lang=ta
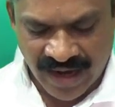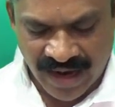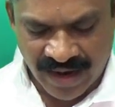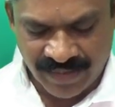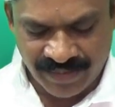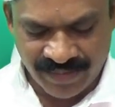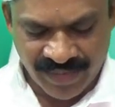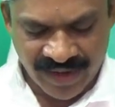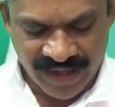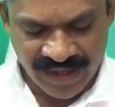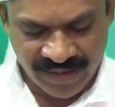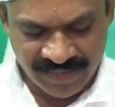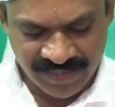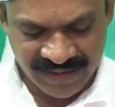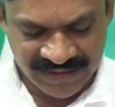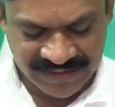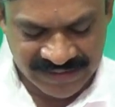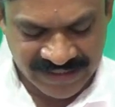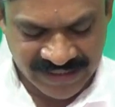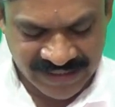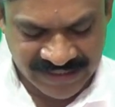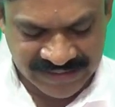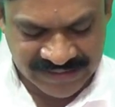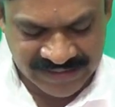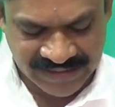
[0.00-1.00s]
அம்மான்
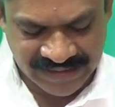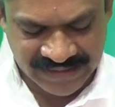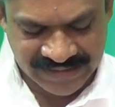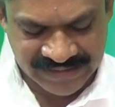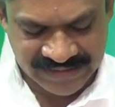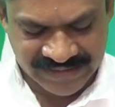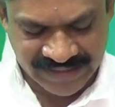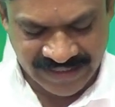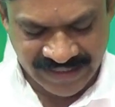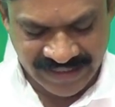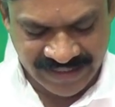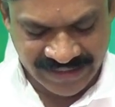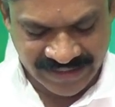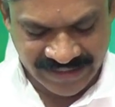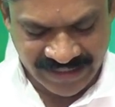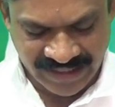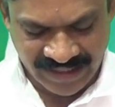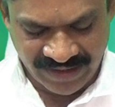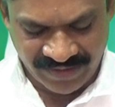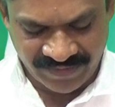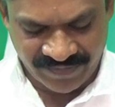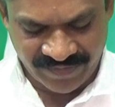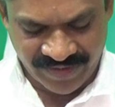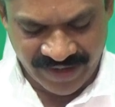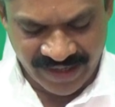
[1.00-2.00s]
பச்சரிசி
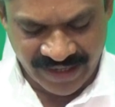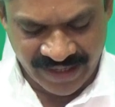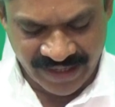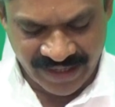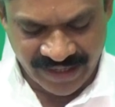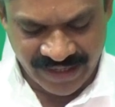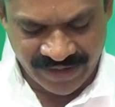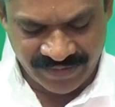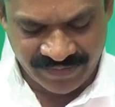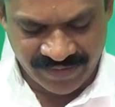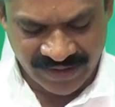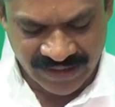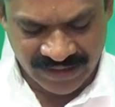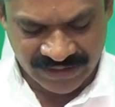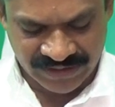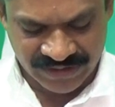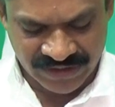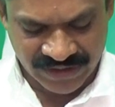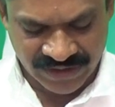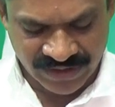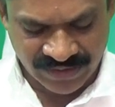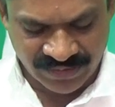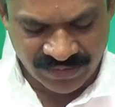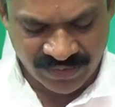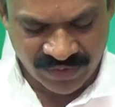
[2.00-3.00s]
சீந்தில் வேங்கை
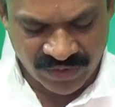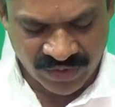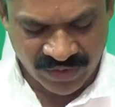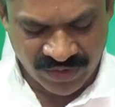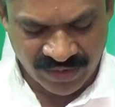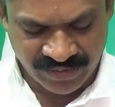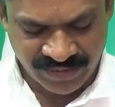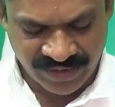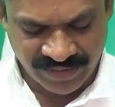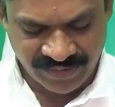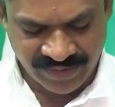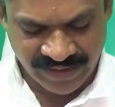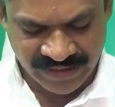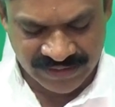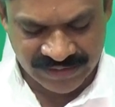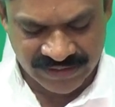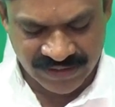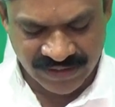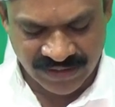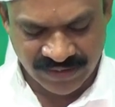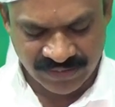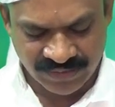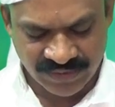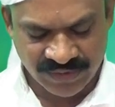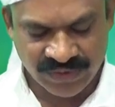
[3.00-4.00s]
விருட்சகம் ரோம
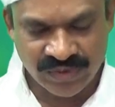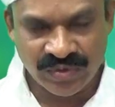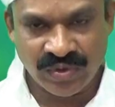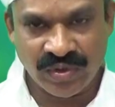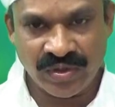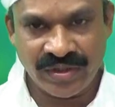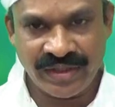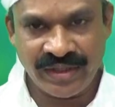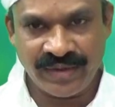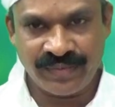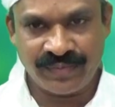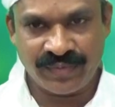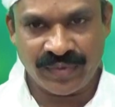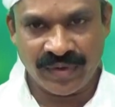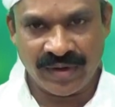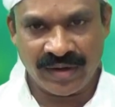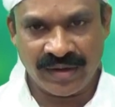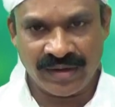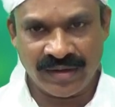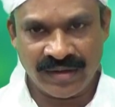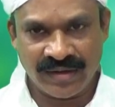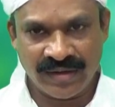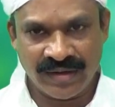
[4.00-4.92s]
விருச்சகம் ஜோதிப்புல்